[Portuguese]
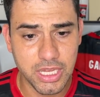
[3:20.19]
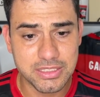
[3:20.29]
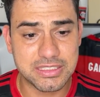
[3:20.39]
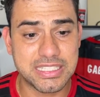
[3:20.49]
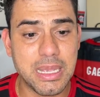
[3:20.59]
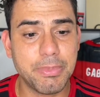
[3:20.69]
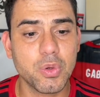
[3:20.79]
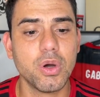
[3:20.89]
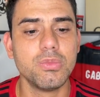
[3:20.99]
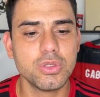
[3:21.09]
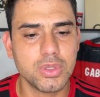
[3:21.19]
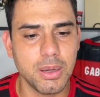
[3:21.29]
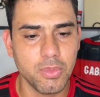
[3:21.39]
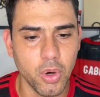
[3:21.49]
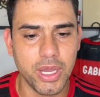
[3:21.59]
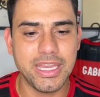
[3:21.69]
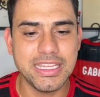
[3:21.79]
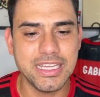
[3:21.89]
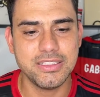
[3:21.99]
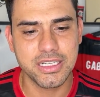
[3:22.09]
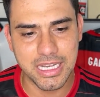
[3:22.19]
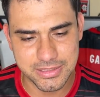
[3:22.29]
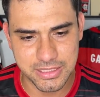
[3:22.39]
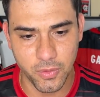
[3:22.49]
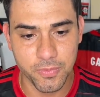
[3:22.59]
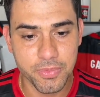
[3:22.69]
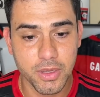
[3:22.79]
sempre com muito amor e dedicação.